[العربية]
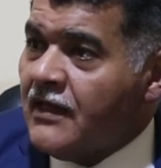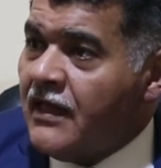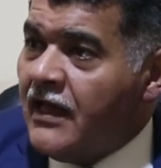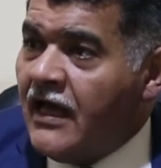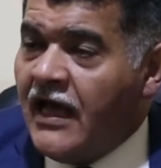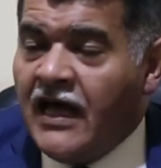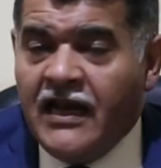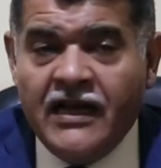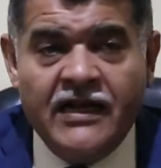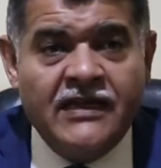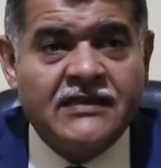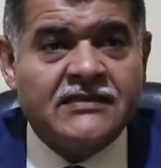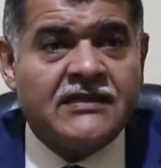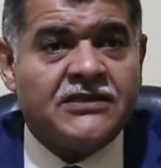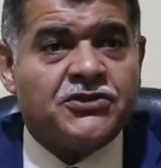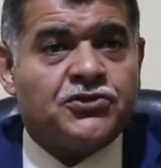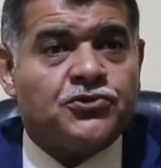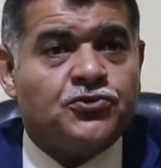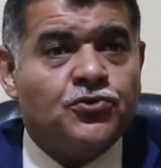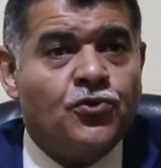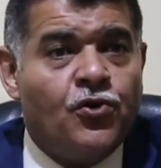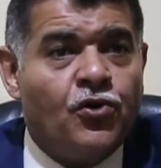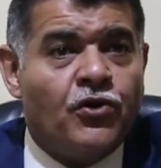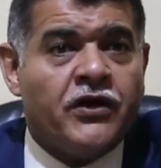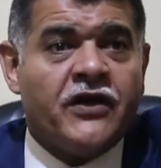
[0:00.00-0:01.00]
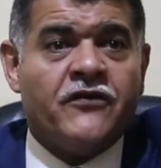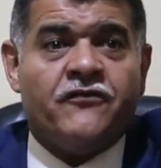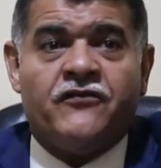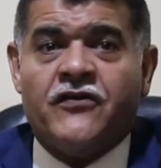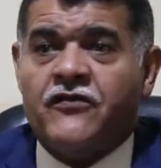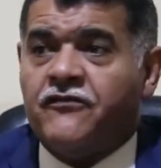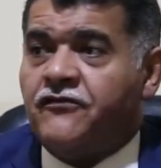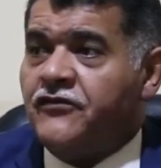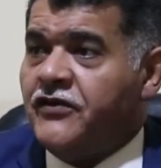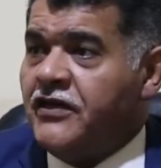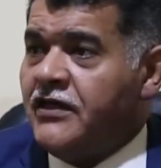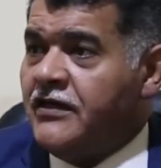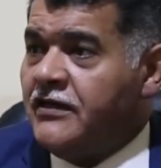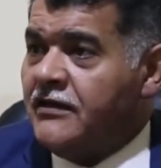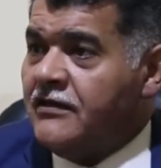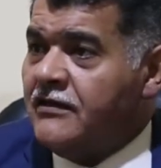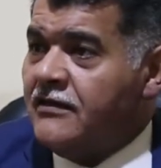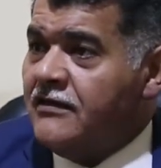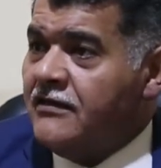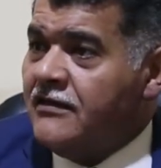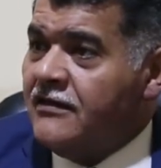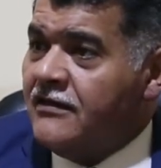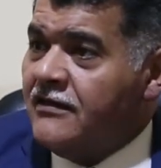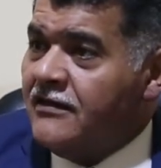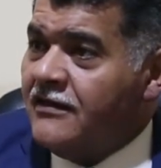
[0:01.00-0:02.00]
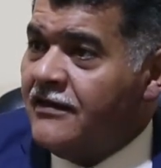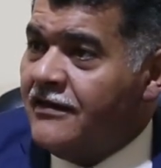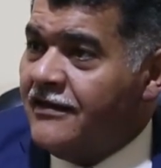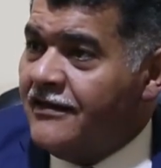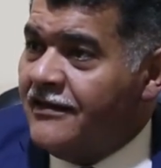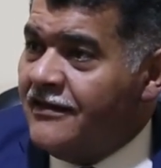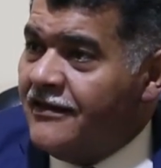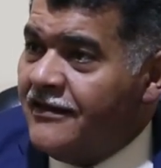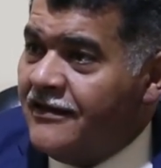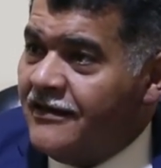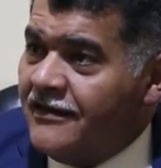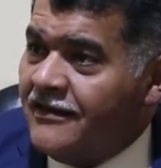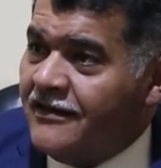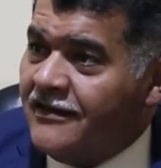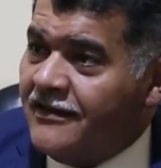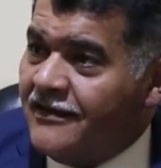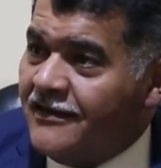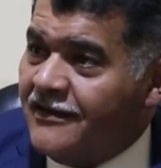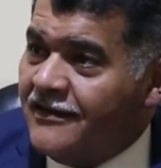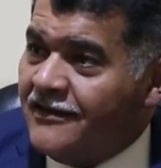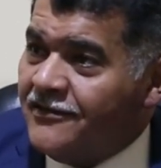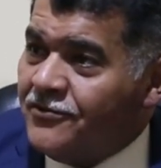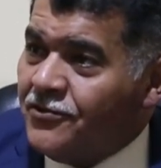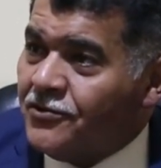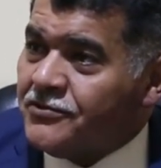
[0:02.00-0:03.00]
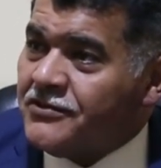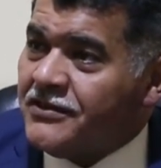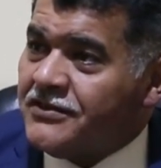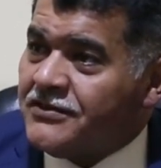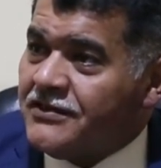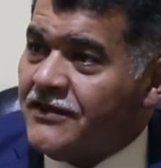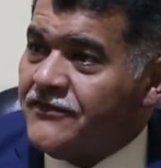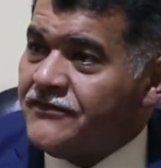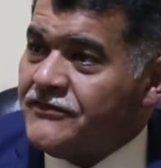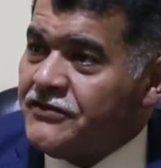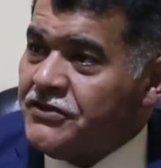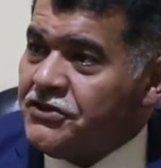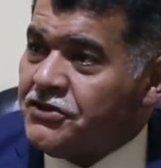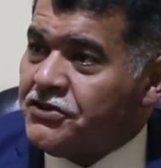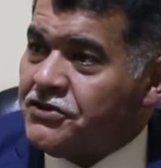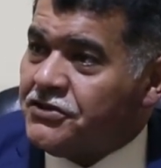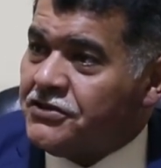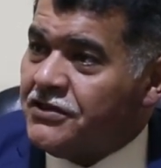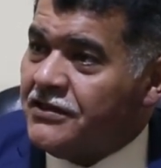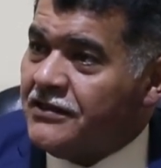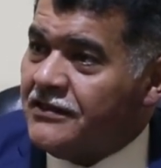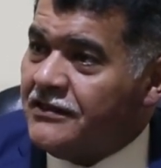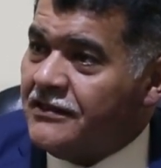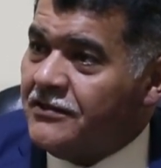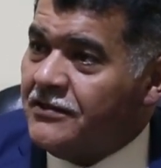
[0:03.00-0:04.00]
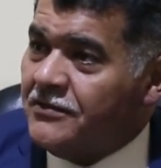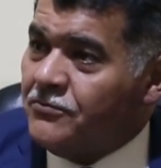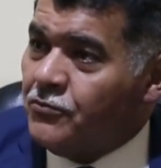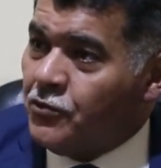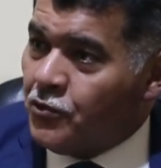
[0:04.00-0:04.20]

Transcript: هل إذا استوقف في آه، نقطة تفتيش آه،